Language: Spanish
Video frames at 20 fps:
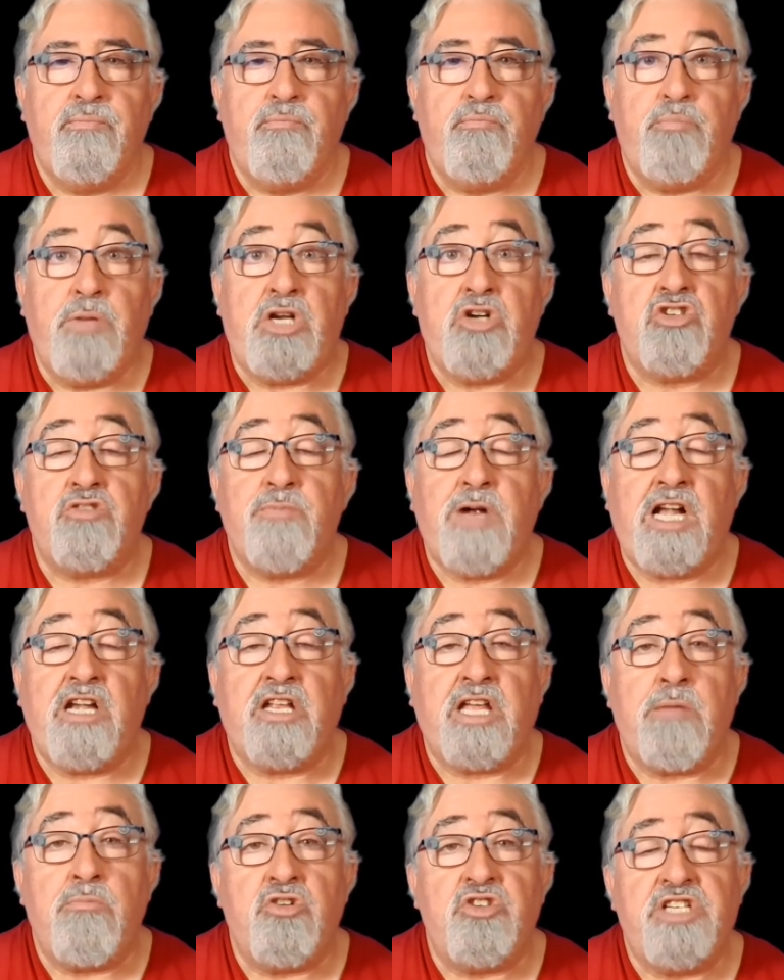Menos mal
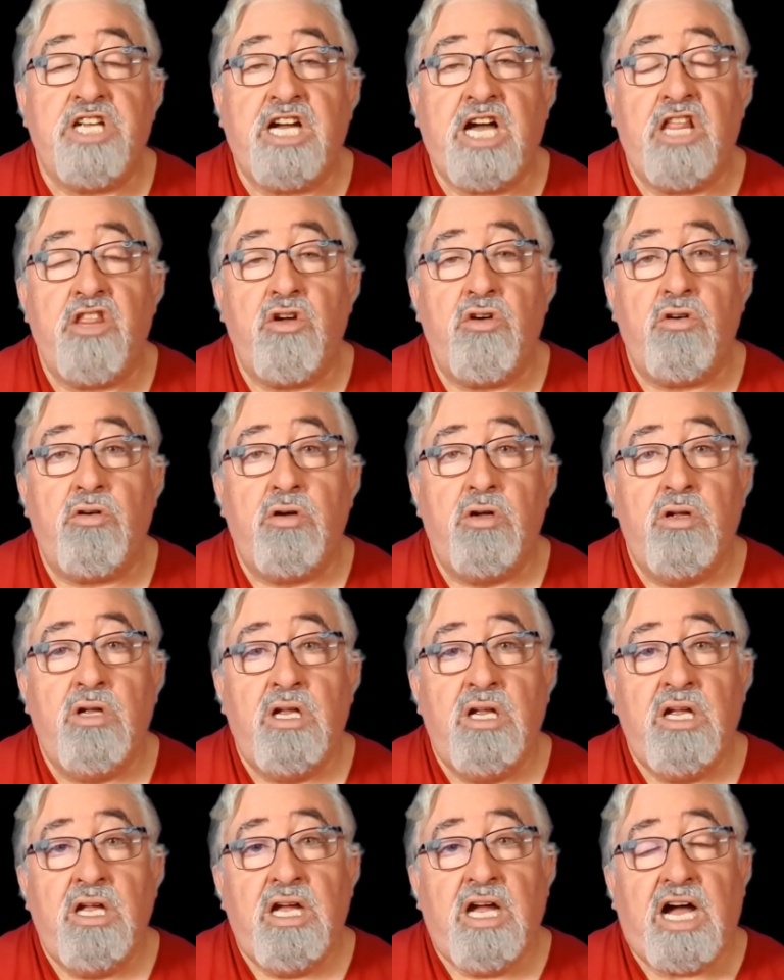que hemos llegado
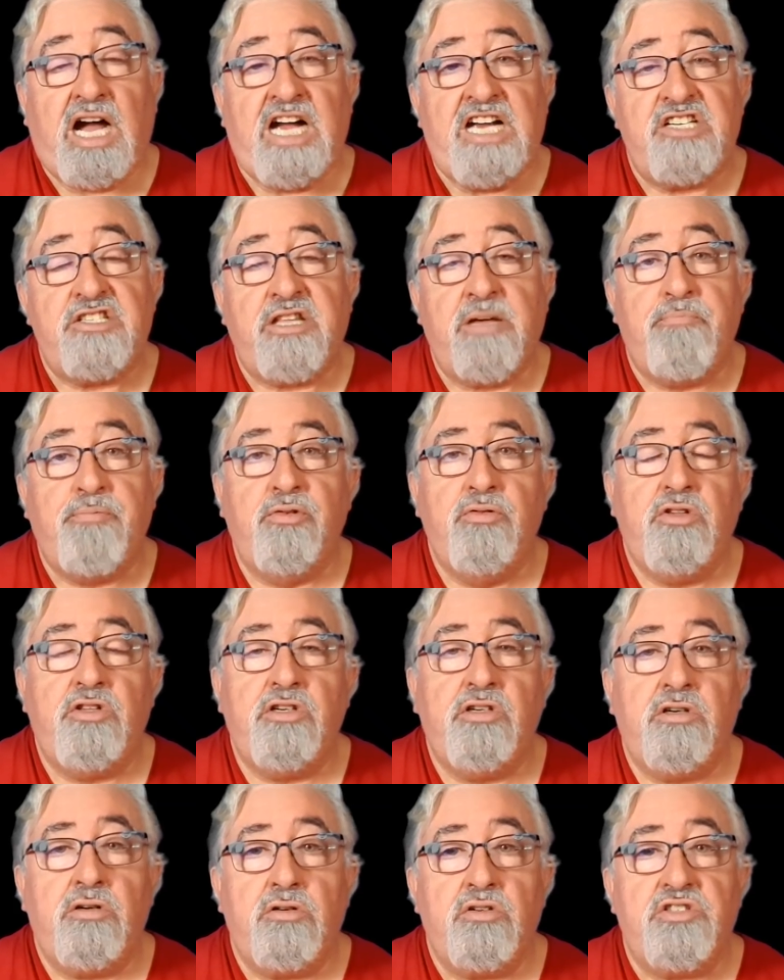a este
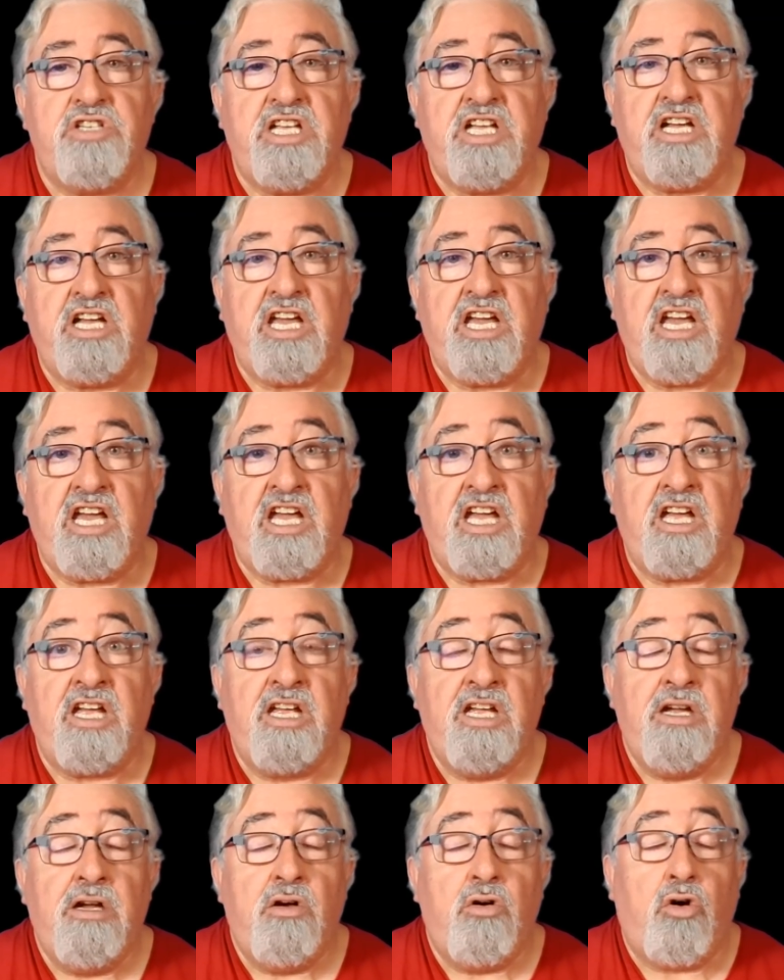punto sin que,
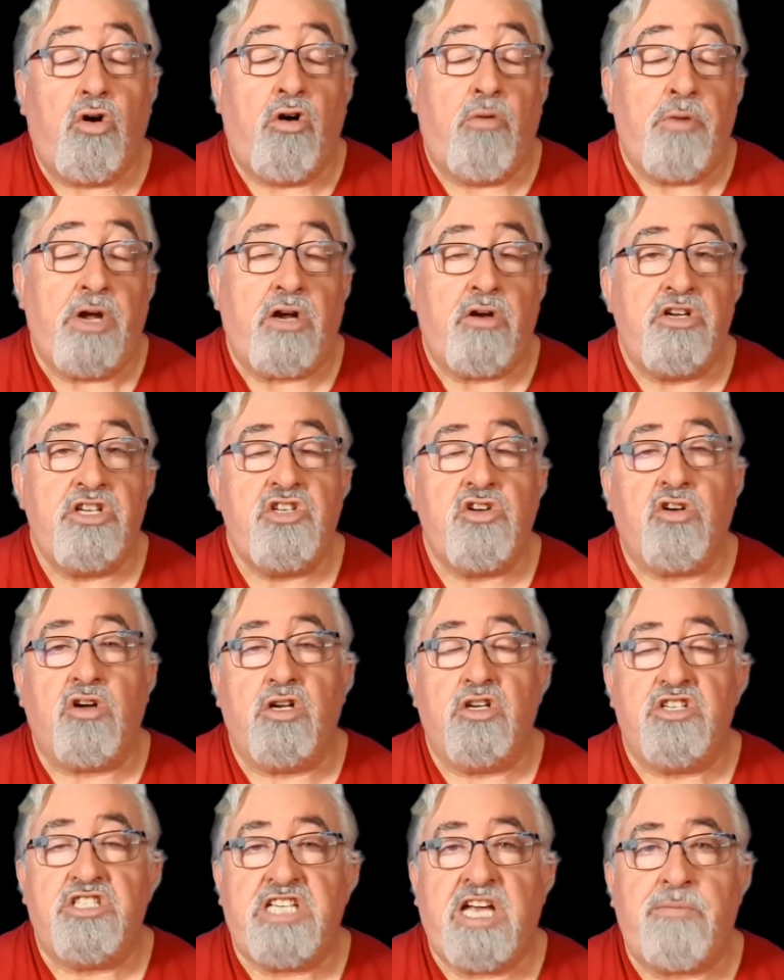o mejor dicho,
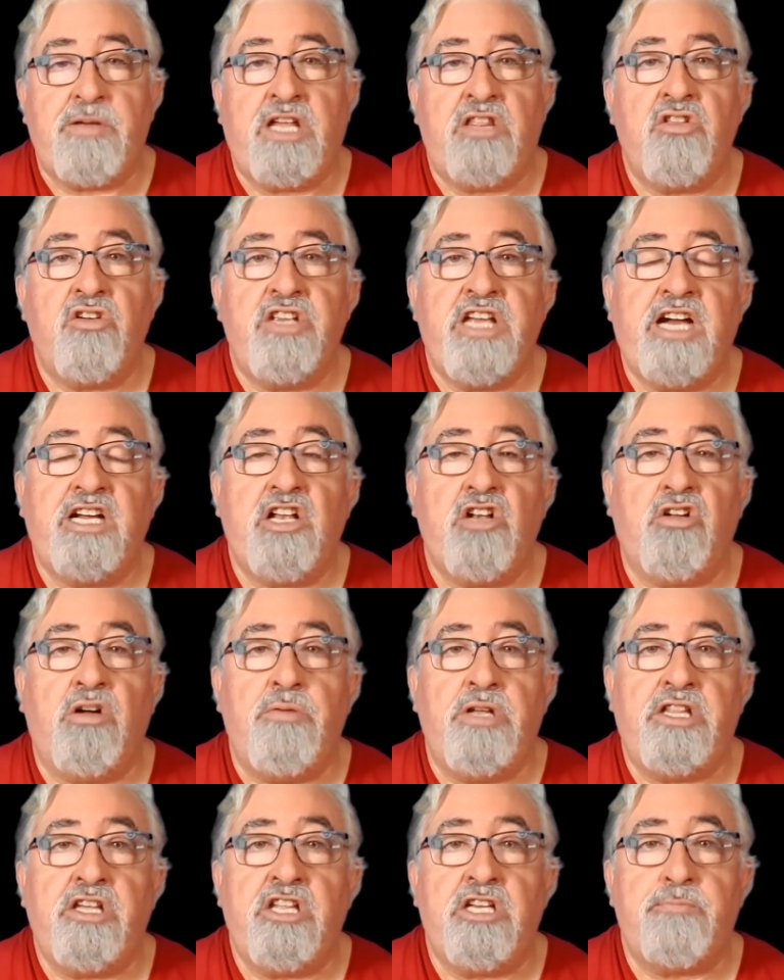sabiendo ya que el
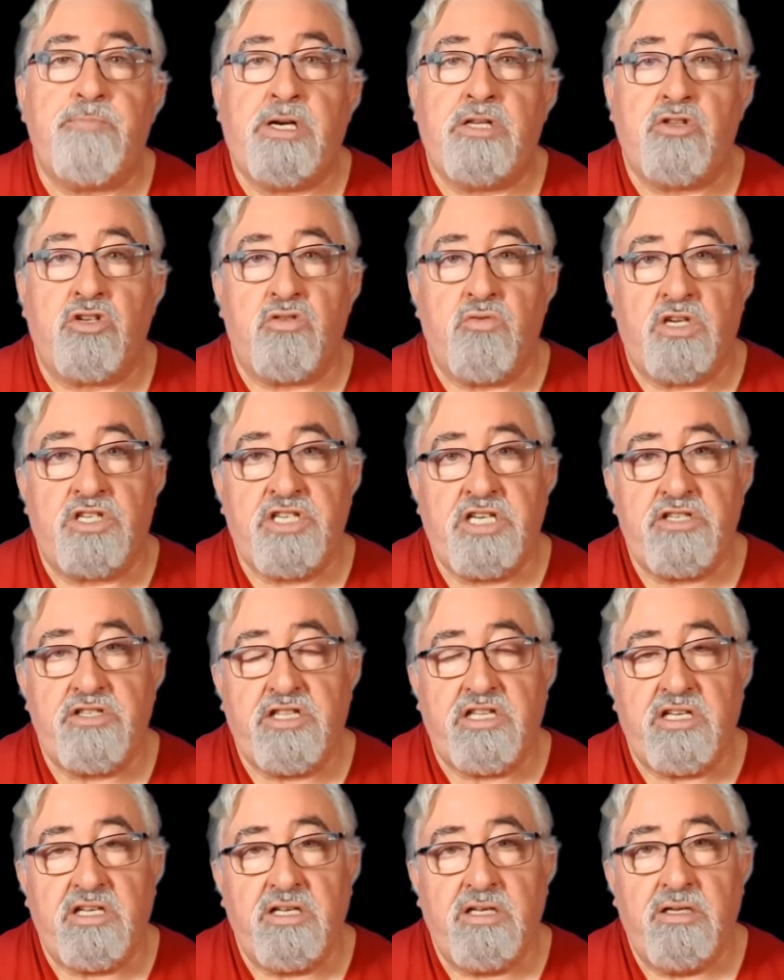comité de expertos no
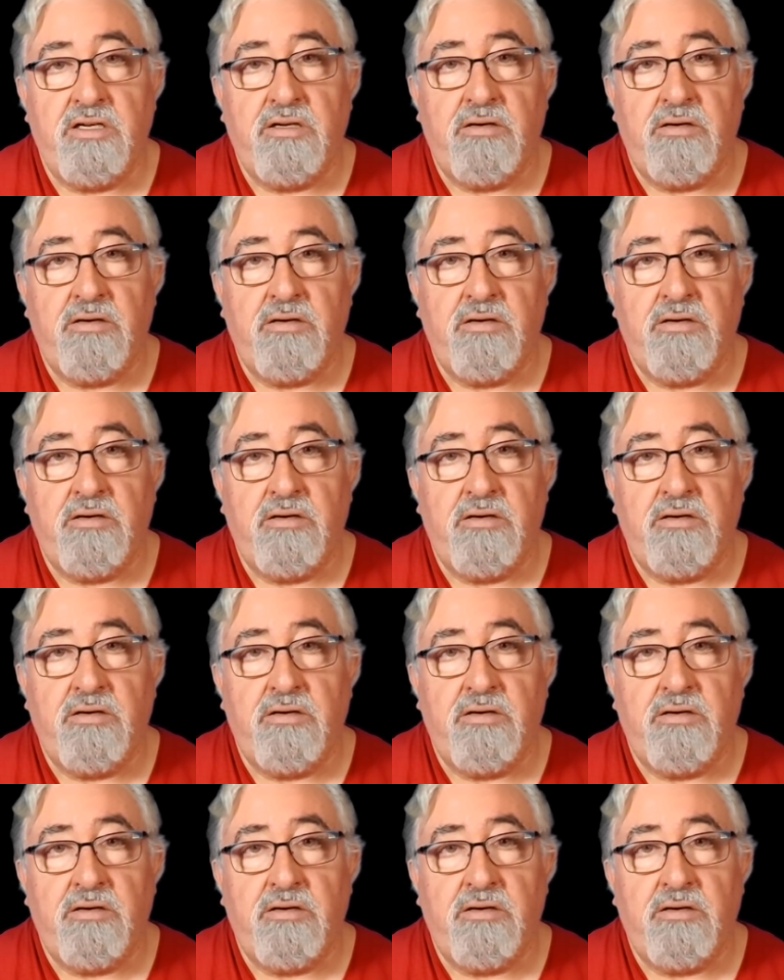existe,